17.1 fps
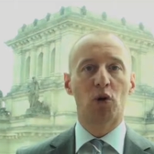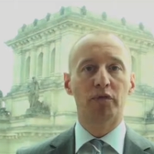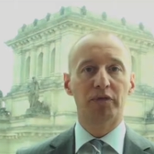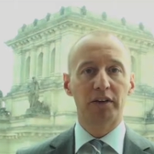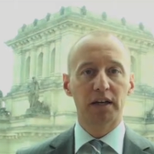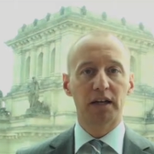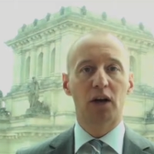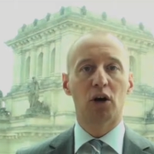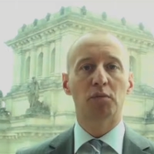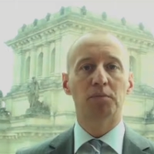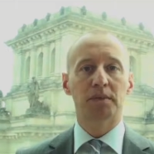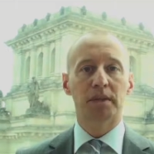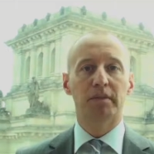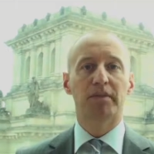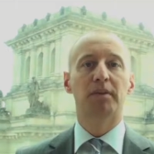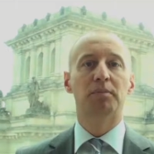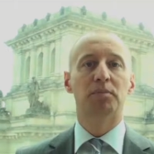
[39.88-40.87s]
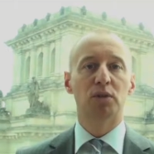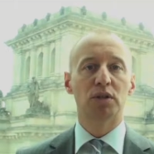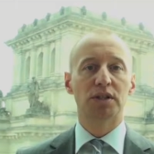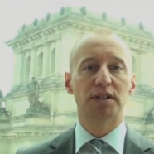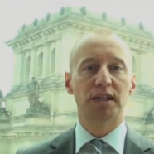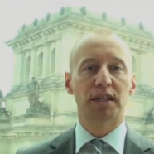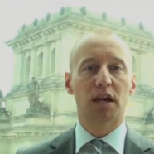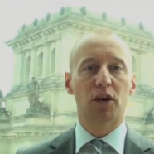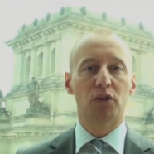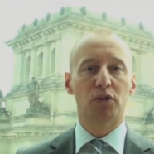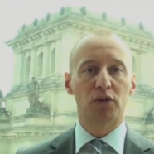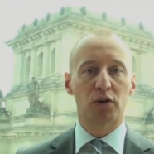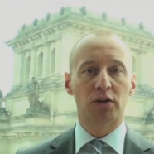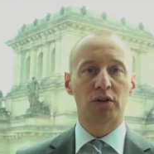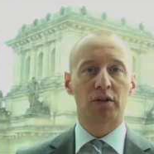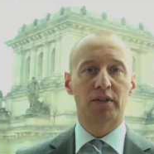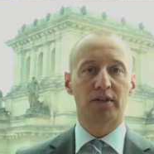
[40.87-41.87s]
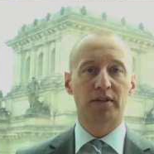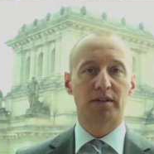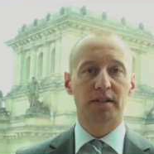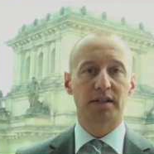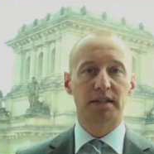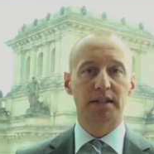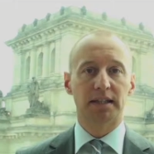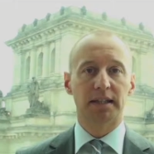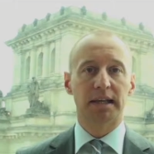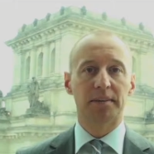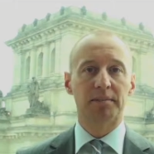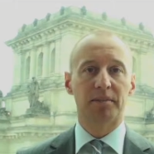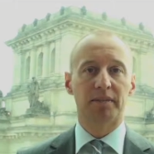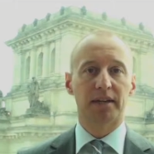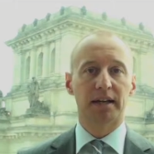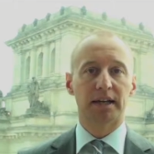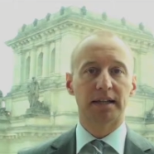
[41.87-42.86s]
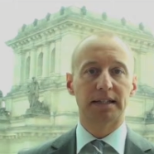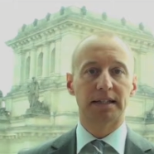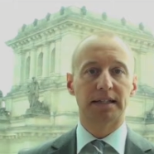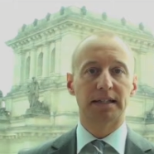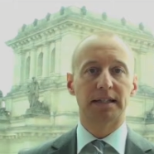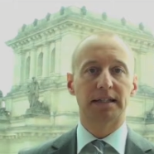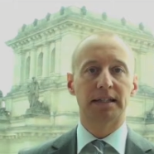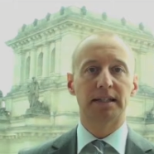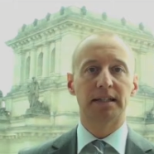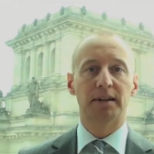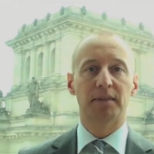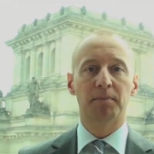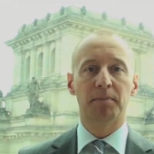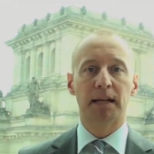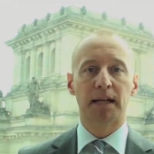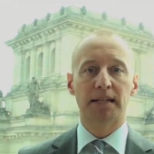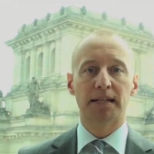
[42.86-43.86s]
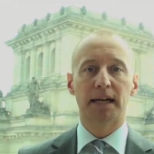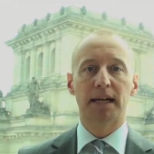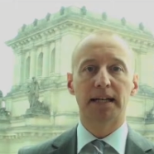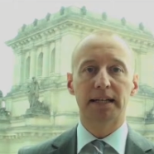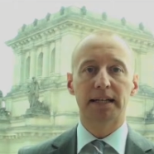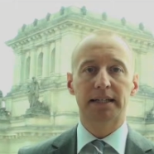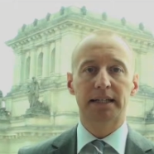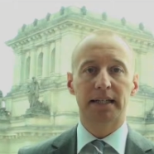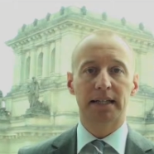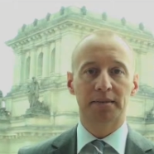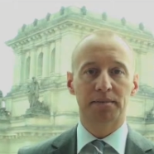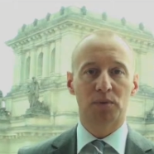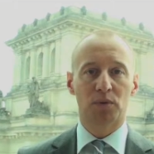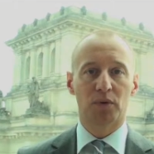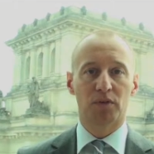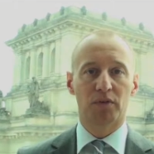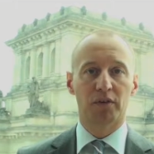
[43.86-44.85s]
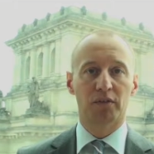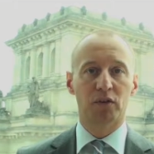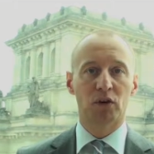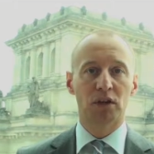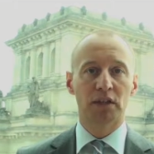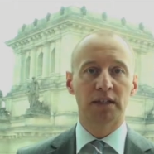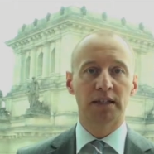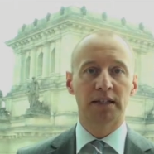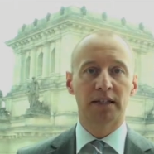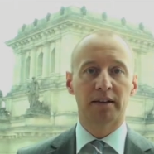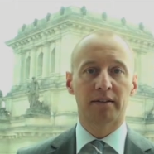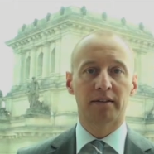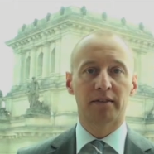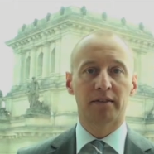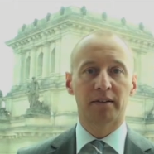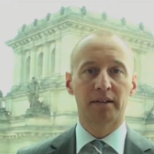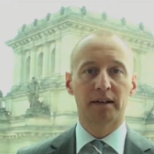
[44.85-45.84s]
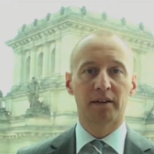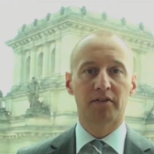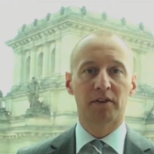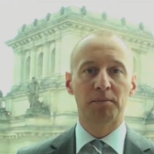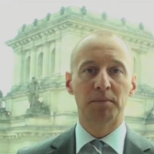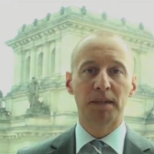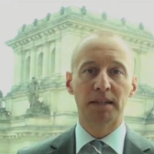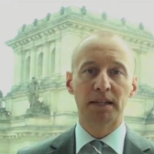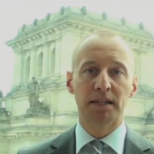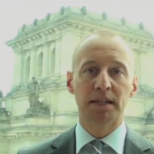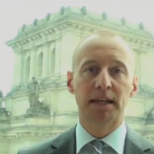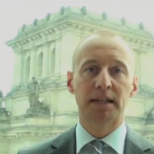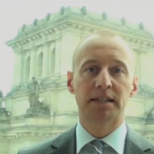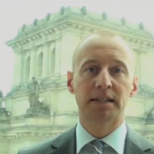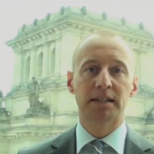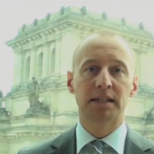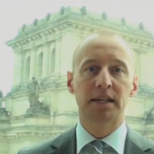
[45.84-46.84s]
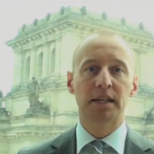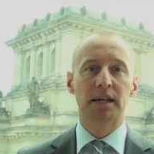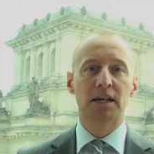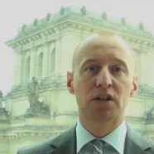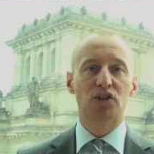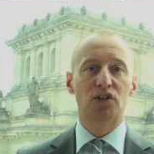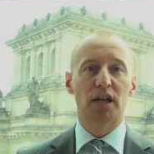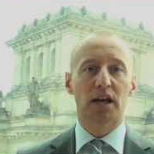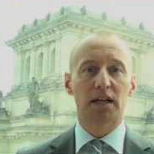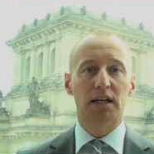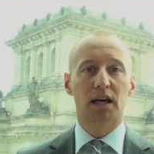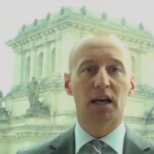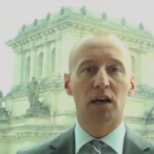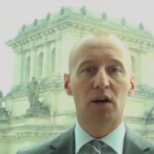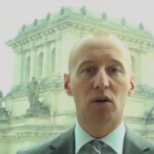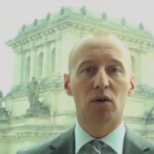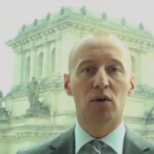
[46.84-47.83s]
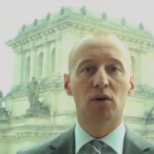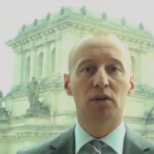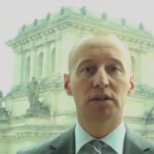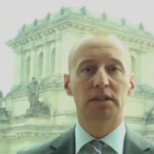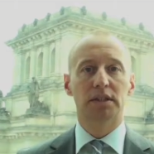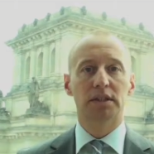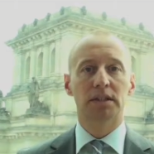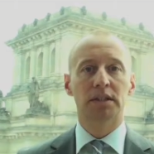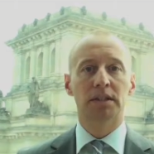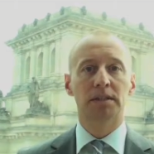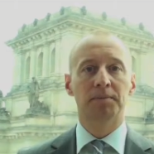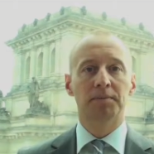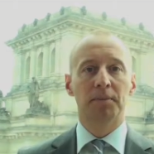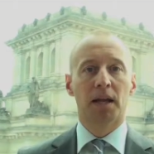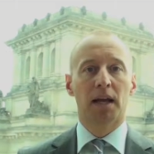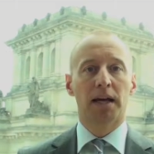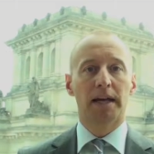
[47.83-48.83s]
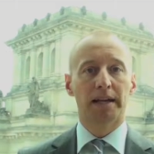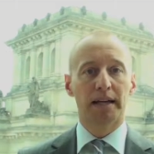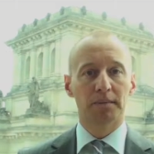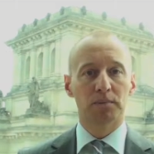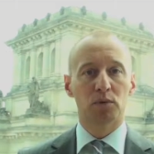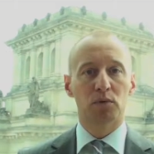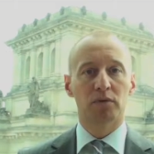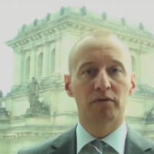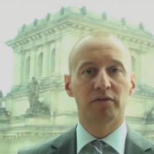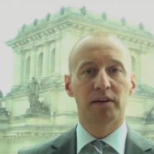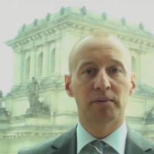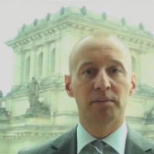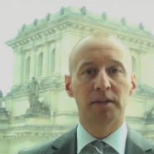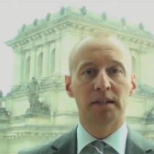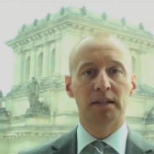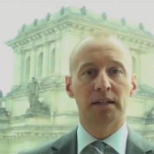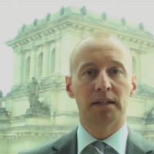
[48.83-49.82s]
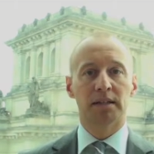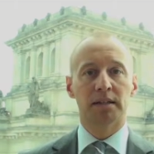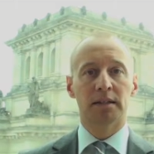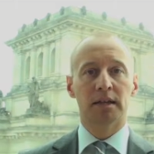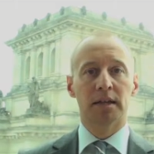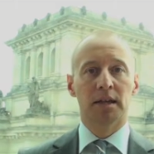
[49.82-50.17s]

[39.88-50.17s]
Und wir glauben, dass die Politik auch sonst die Lebensrealitäten in diesem Land anerkennen muss. Wir wollen, dass äh, das Familienrecht stärker auch die Regenbogenfamilien